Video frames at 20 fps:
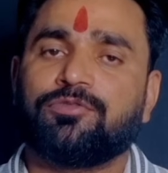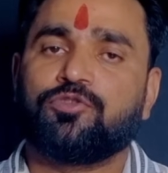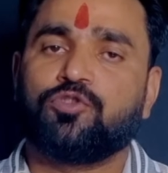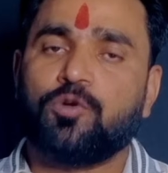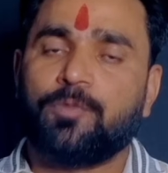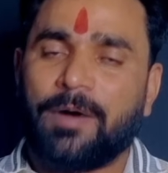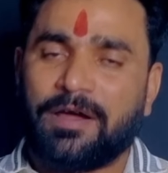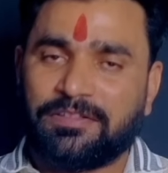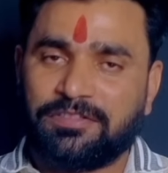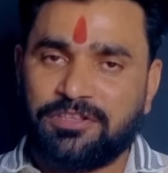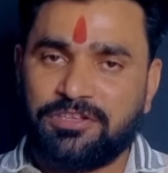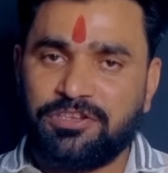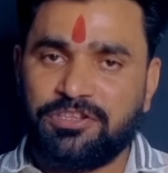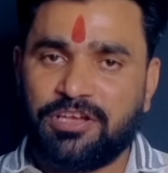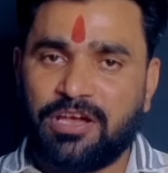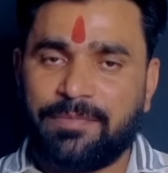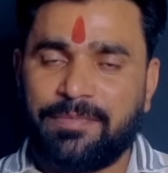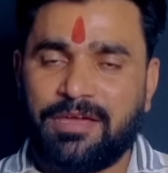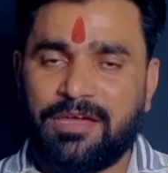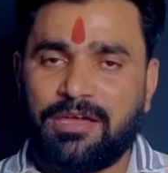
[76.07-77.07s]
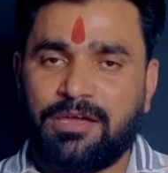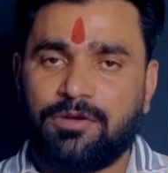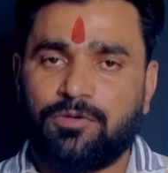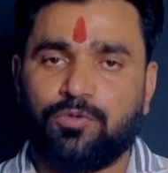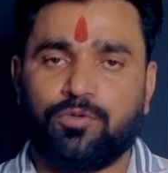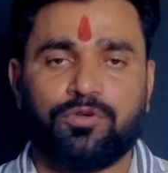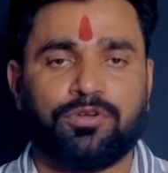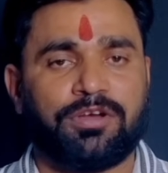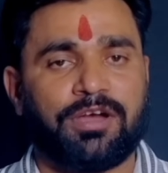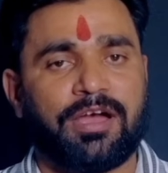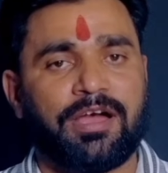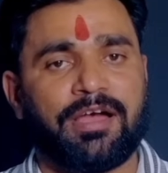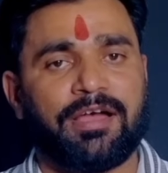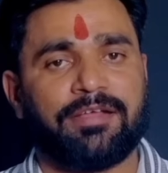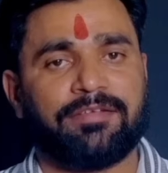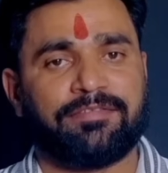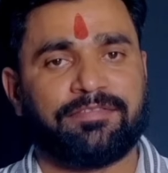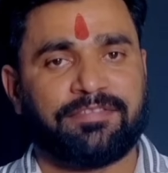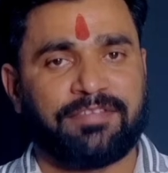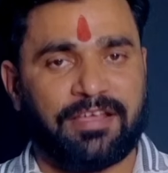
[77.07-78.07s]
जो भर्ती नियम है उनका
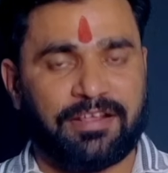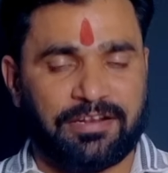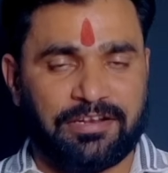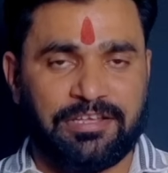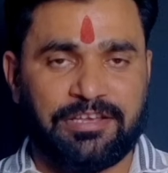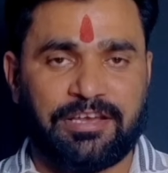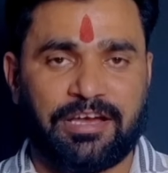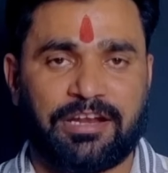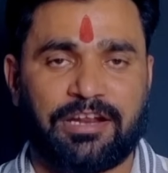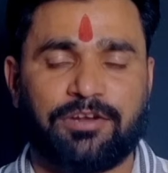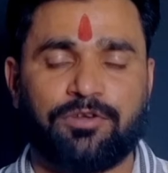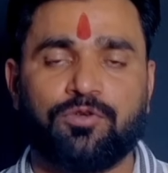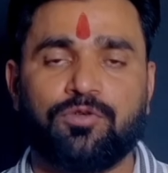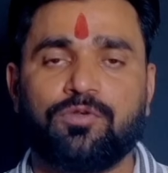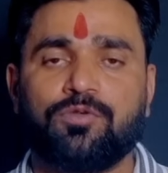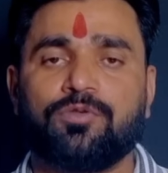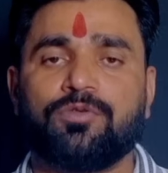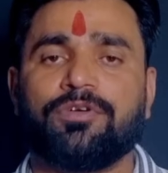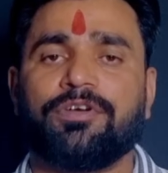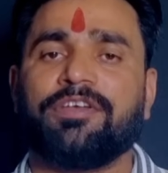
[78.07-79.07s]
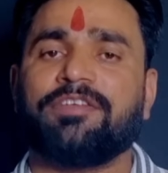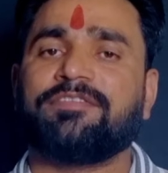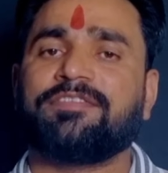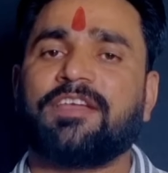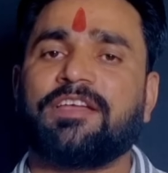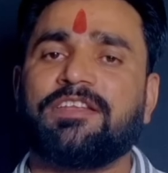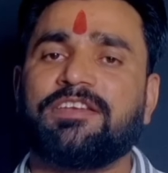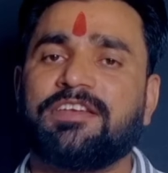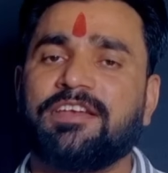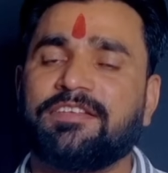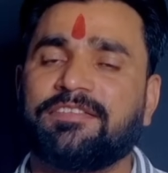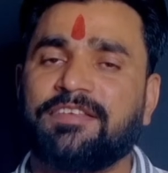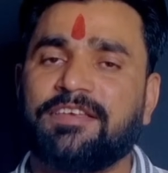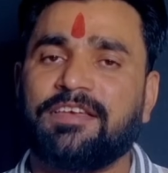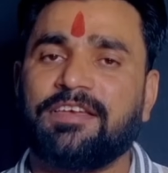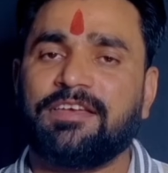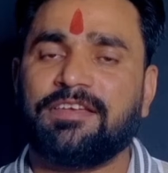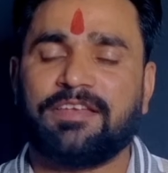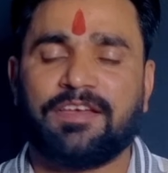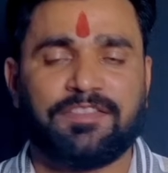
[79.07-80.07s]
सरलीकरण हो इस तरीके
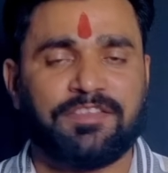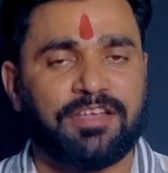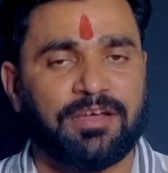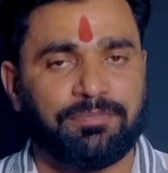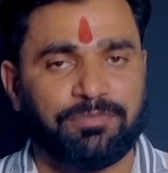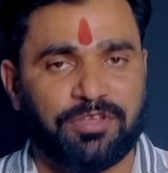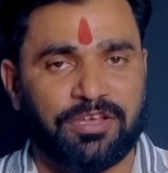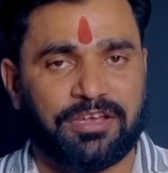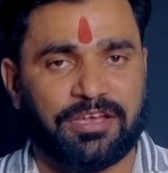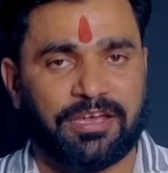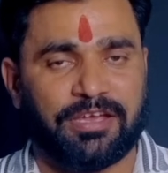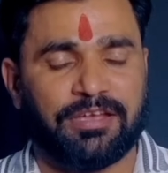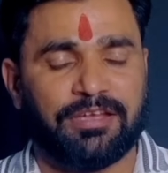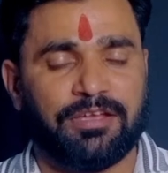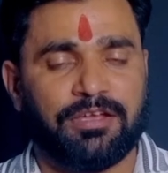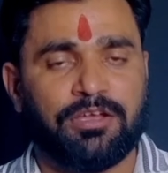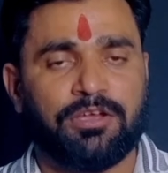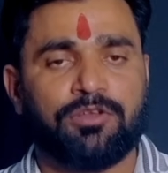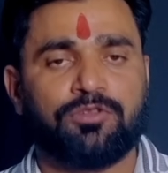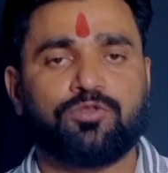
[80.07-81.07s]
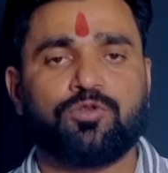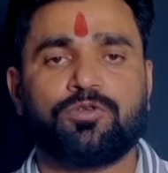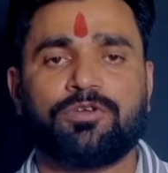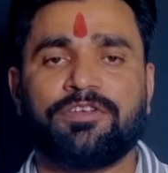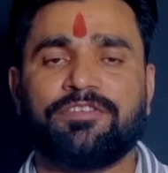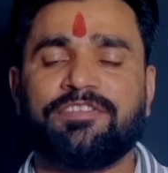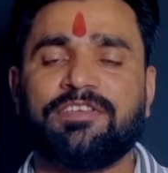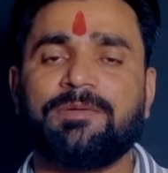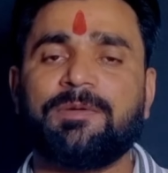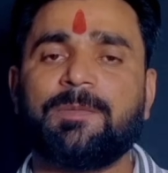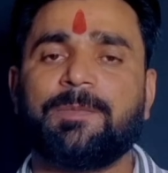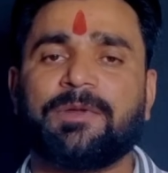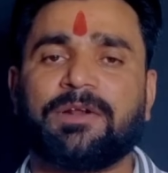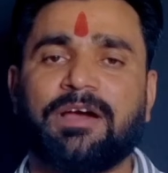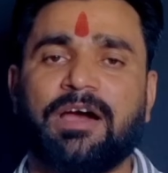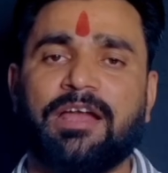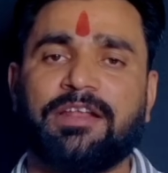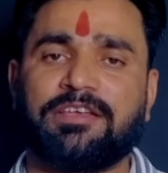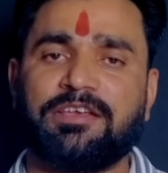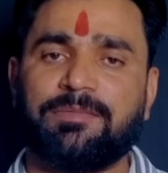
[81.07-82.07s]
से यदि हम देखें तो किसी भी
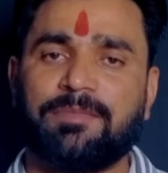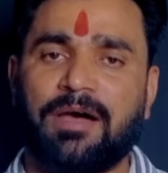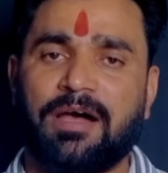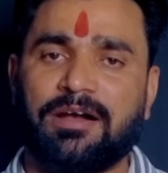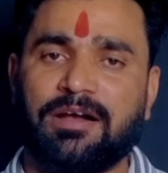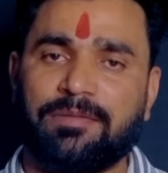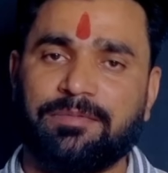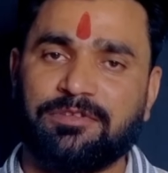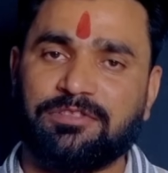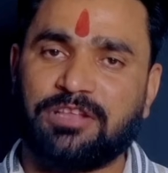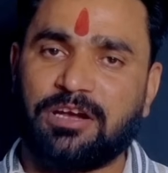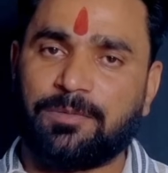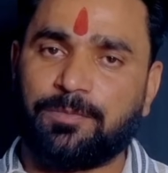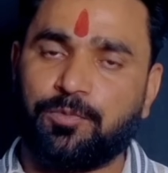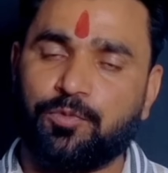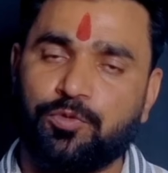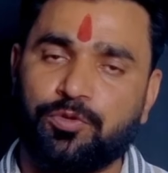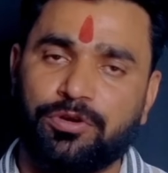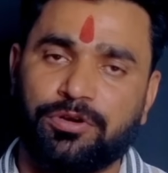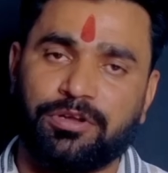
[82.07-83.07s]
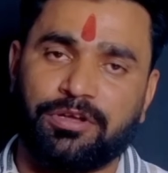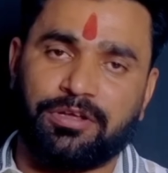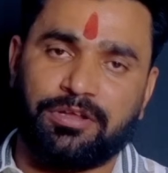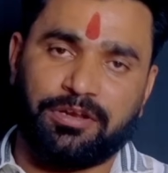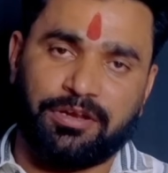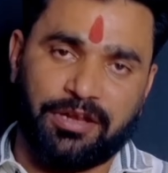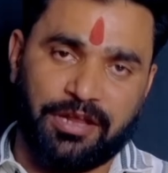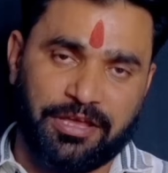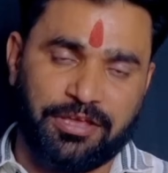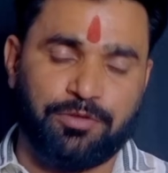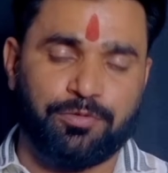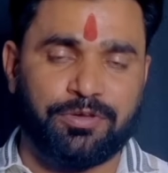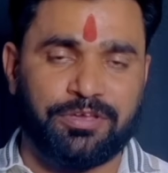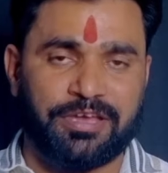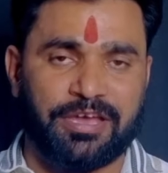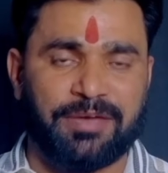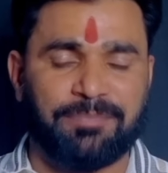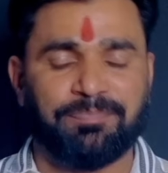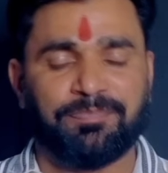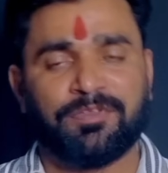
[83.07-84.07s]
प्रकार की मांग अभी तक पूर्ण नहीं हुई
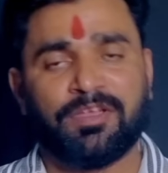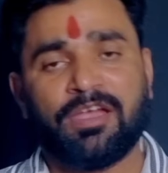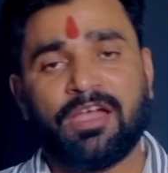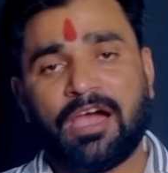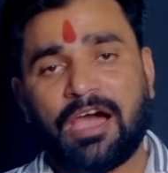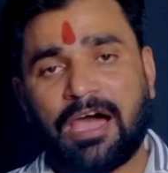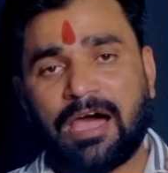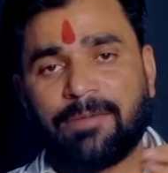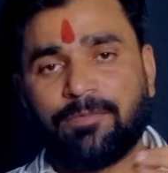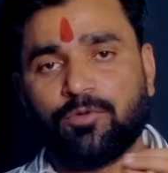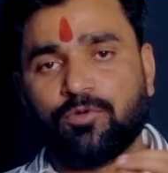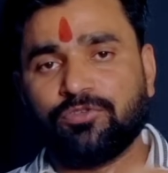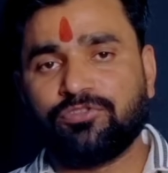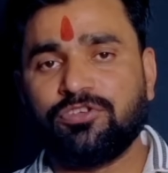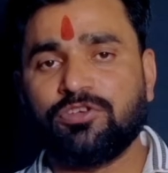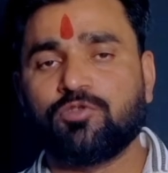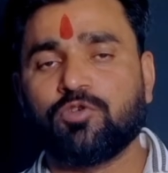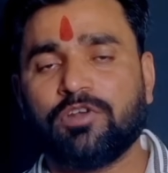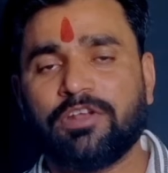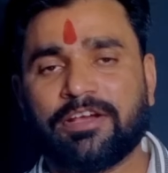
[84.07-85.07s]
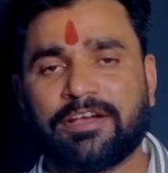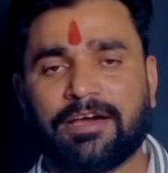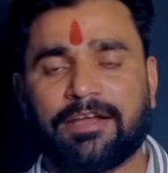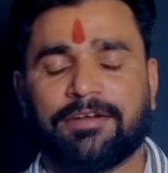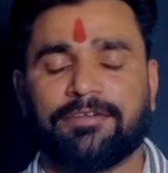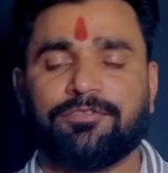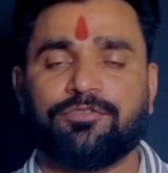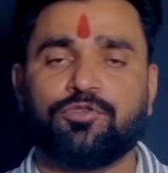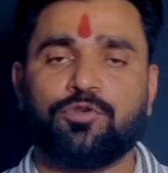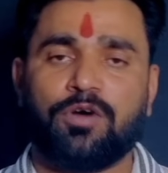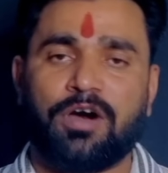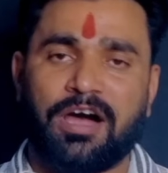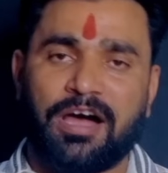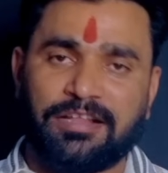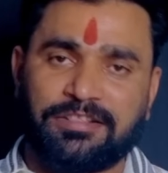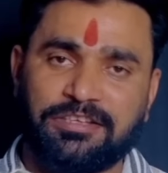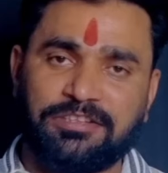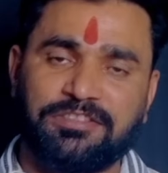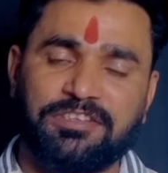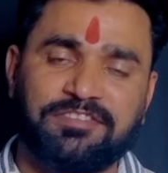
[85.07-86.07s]
है अब उसी को लेकर जो
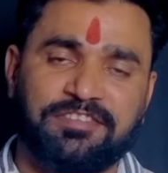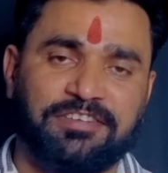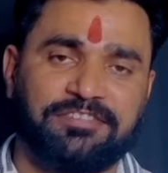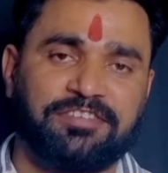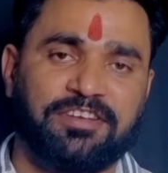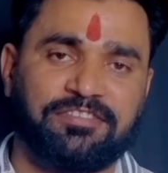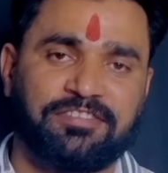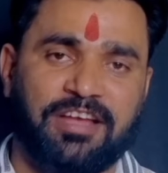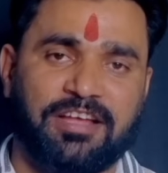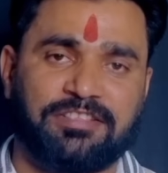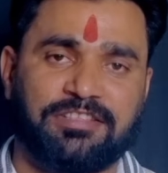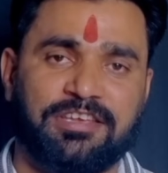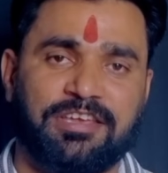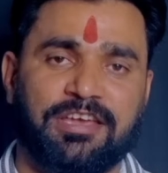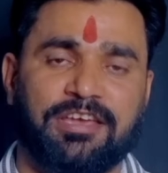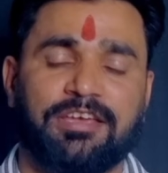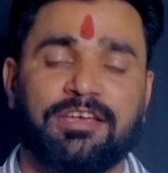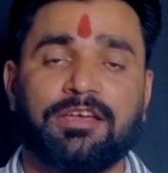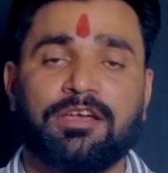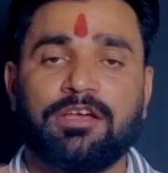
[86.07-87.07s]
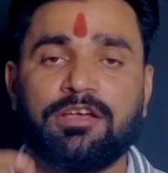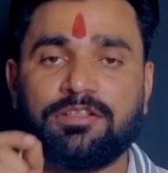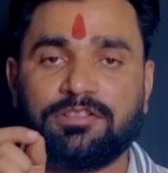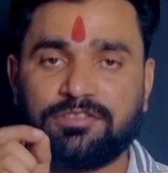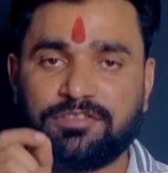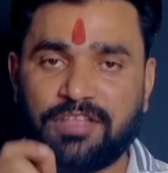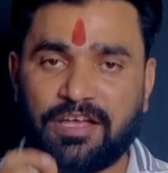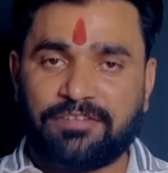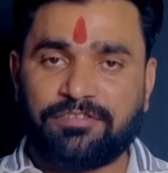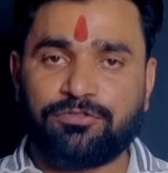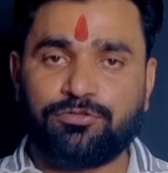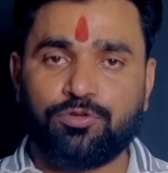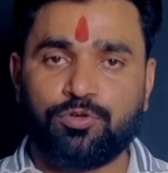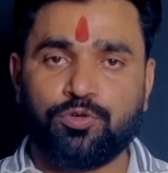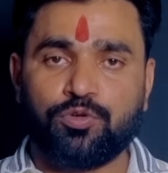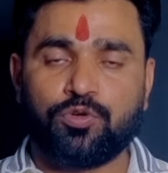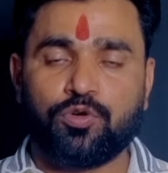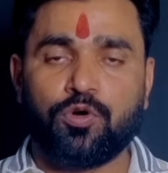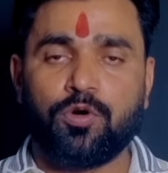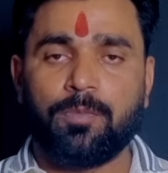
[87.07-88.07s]
अतिथि शिक्षक साथी हैं दस
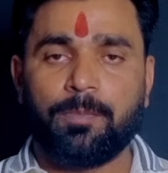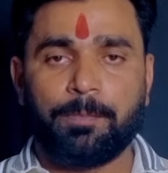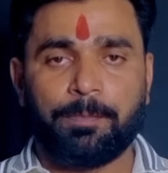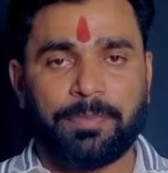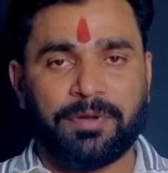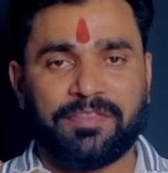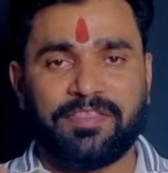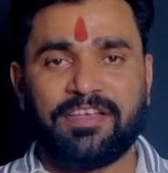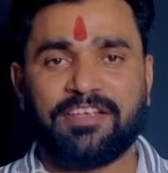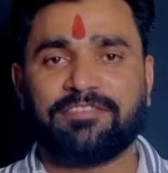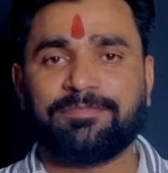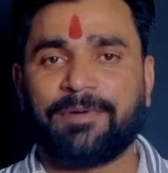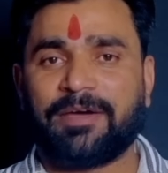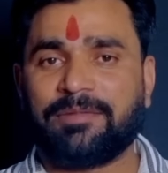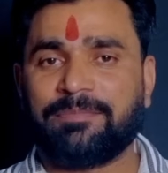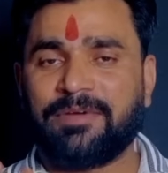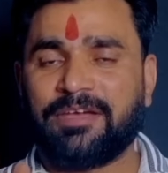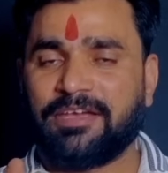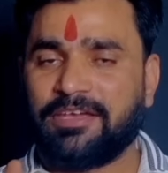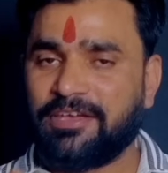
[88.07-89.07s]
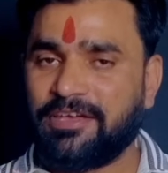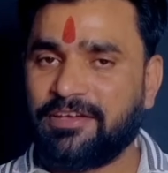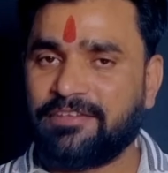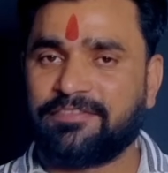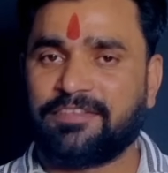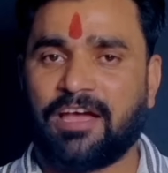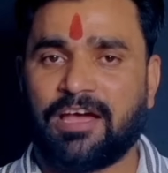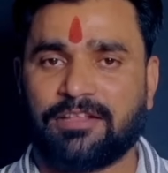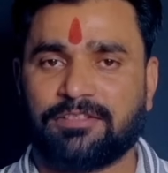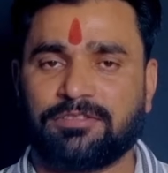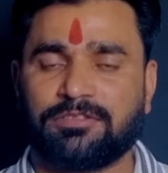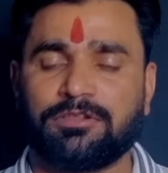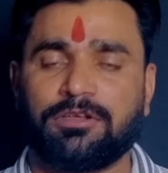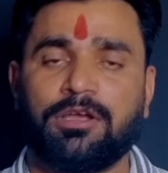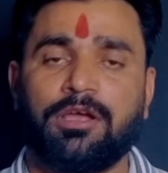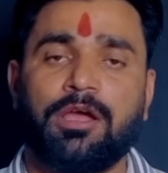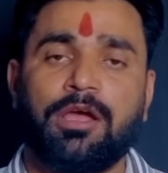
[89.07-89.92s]
जून को प्रदेश भर में एक साथ